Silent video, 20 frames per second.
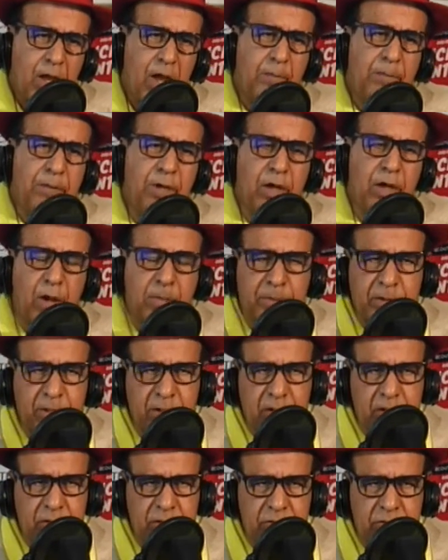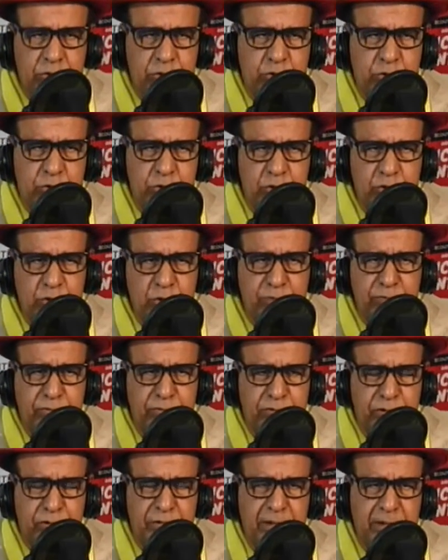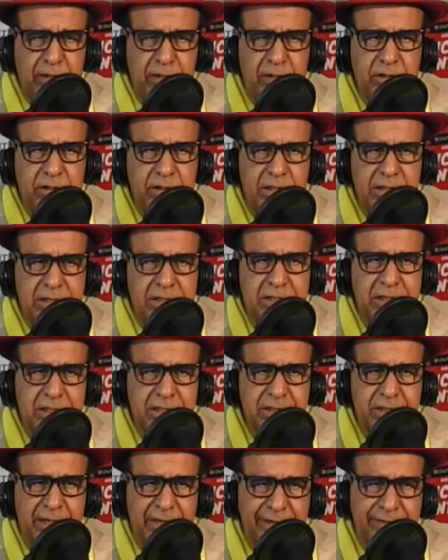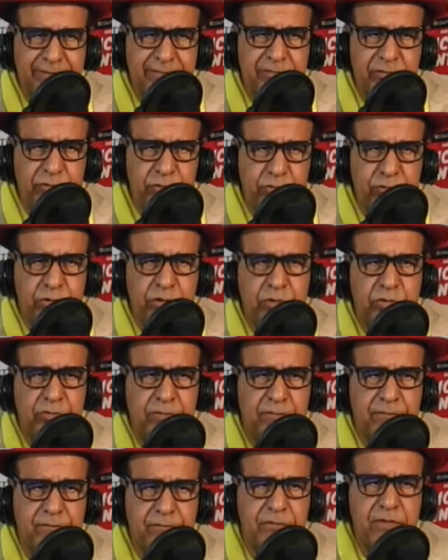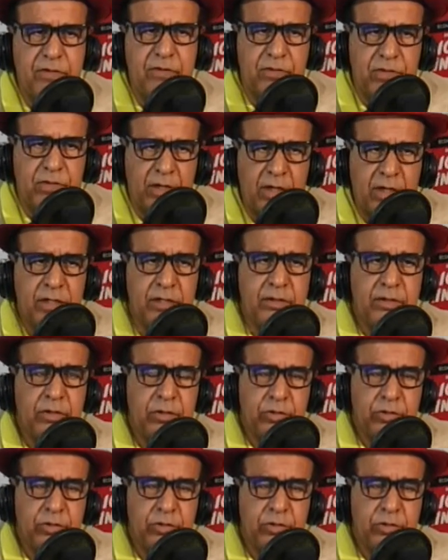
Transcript: Mais après, je suis 100% d'accord qu'il y a certains individus qui sont violents